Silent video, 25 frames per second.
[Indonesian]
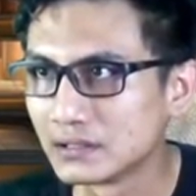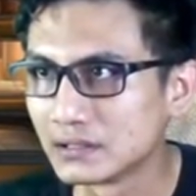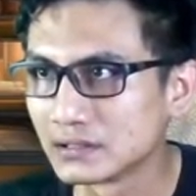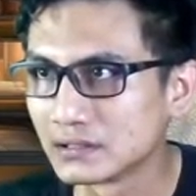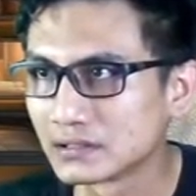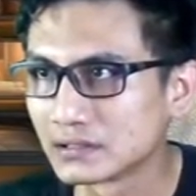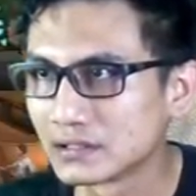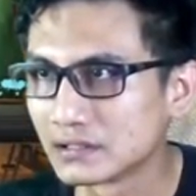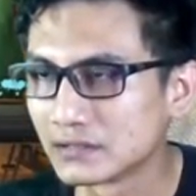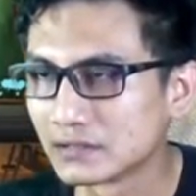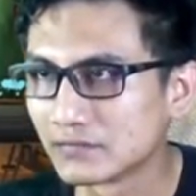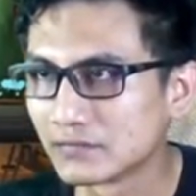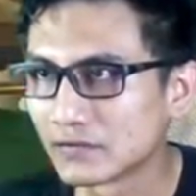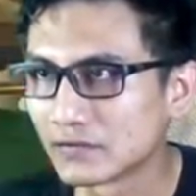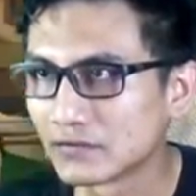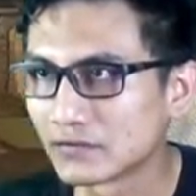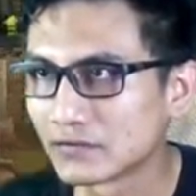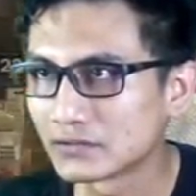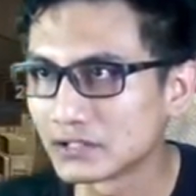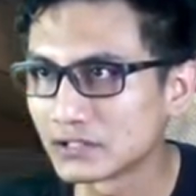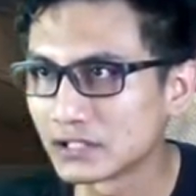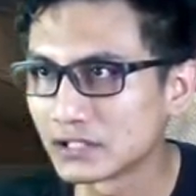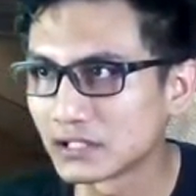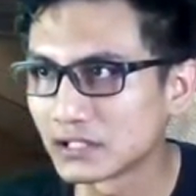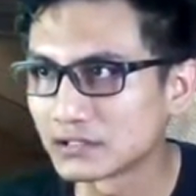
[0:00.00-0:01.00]
jadi
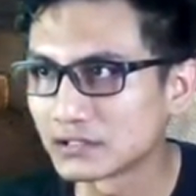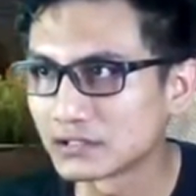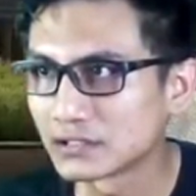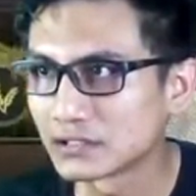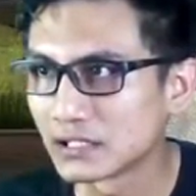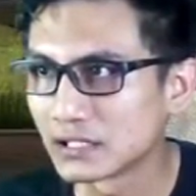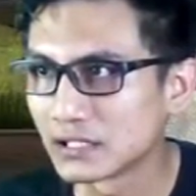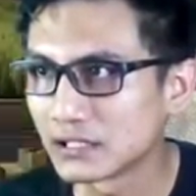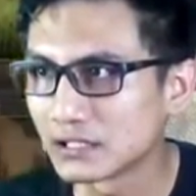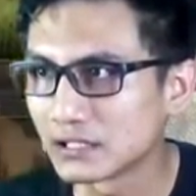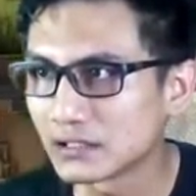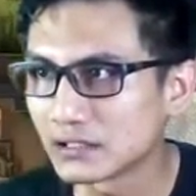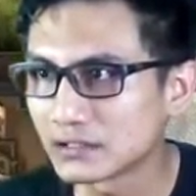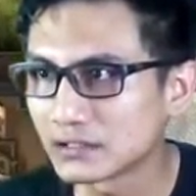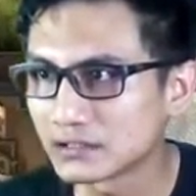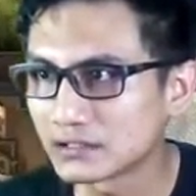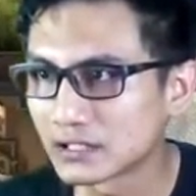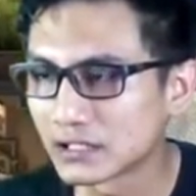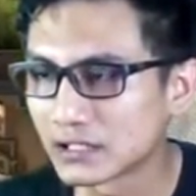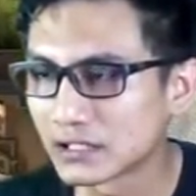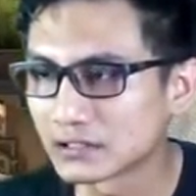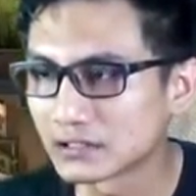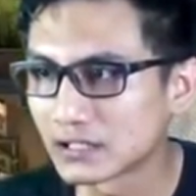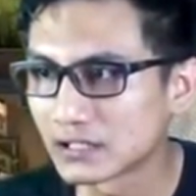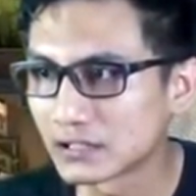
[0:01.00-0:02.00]
fokusin aja salah
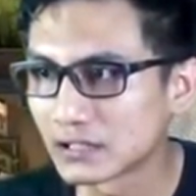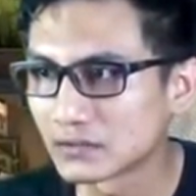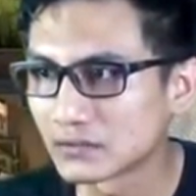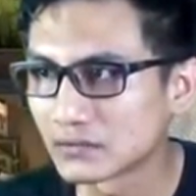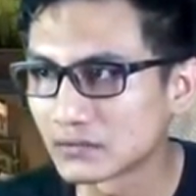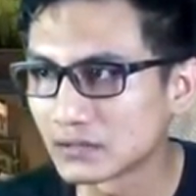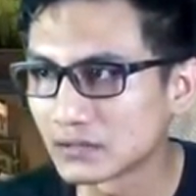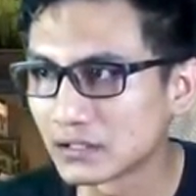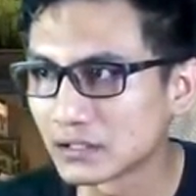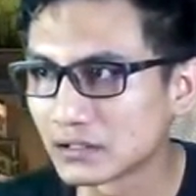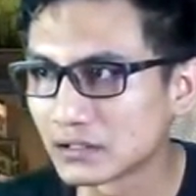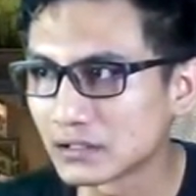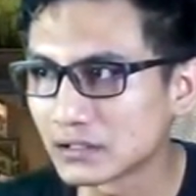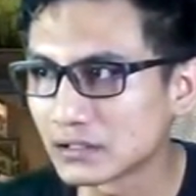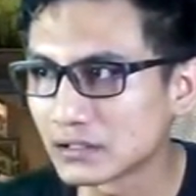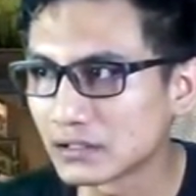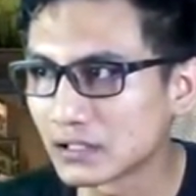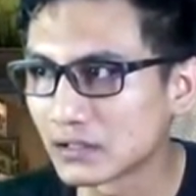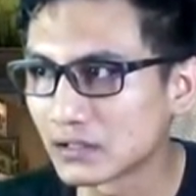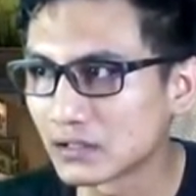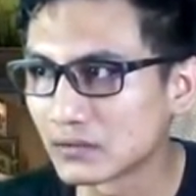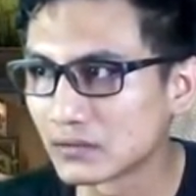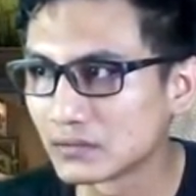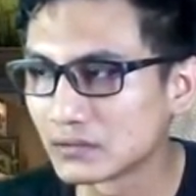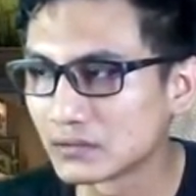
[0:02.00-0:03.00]
satu nanti
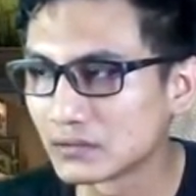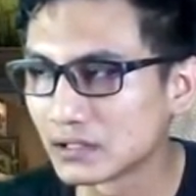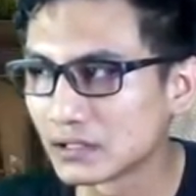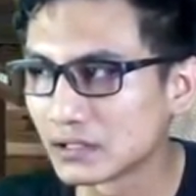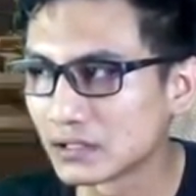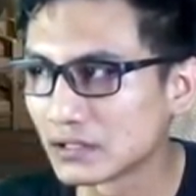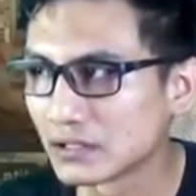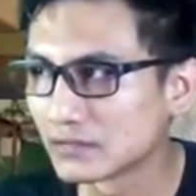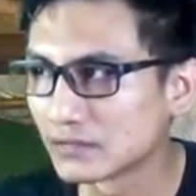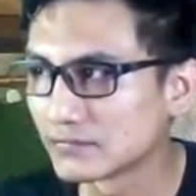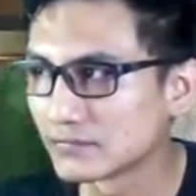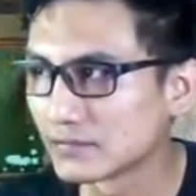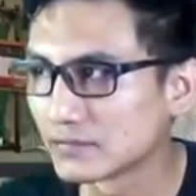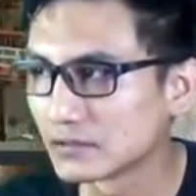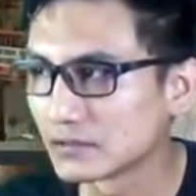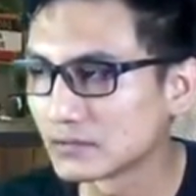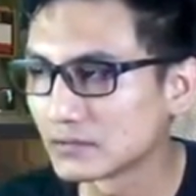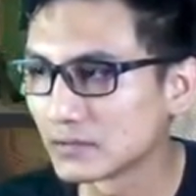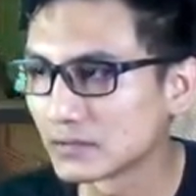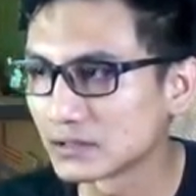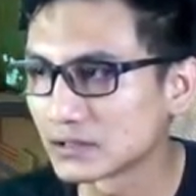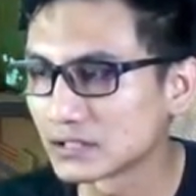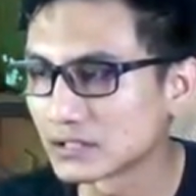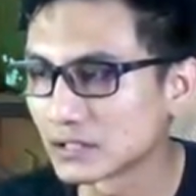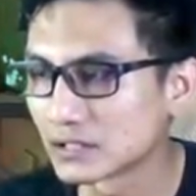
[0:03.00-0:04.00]
kalau udah level
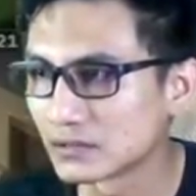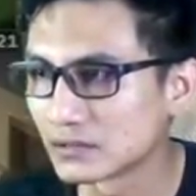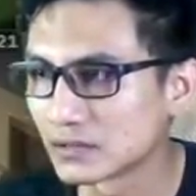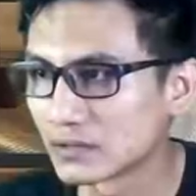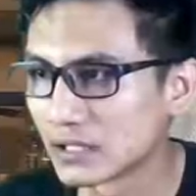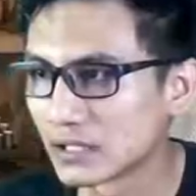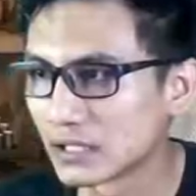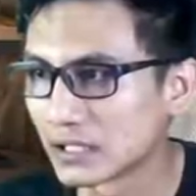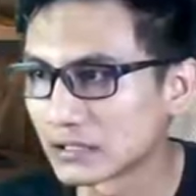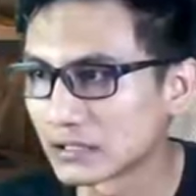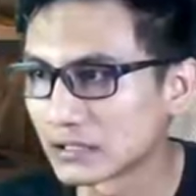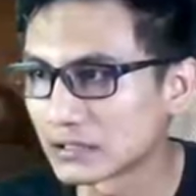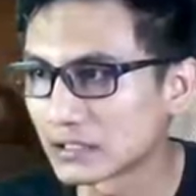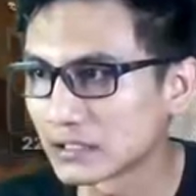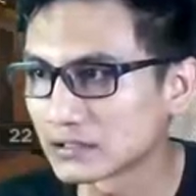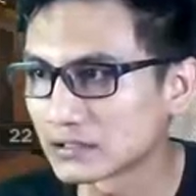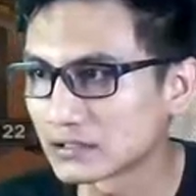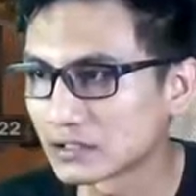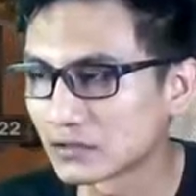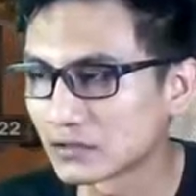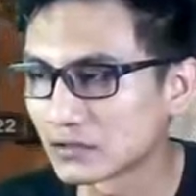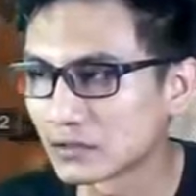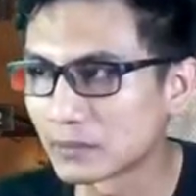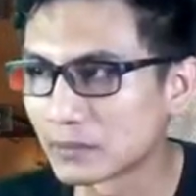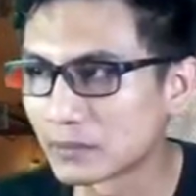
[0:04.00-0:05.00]
21 ke atas
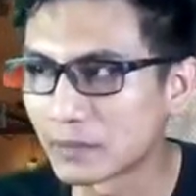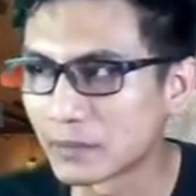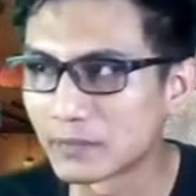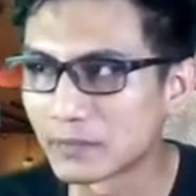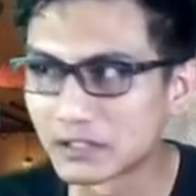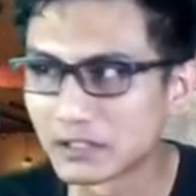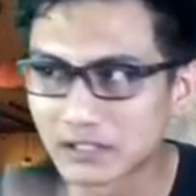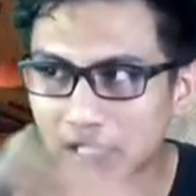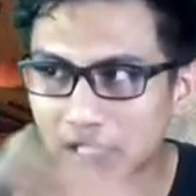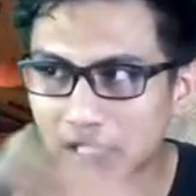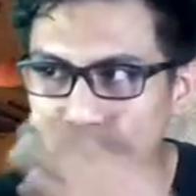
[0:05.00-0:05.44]
atau 15 ke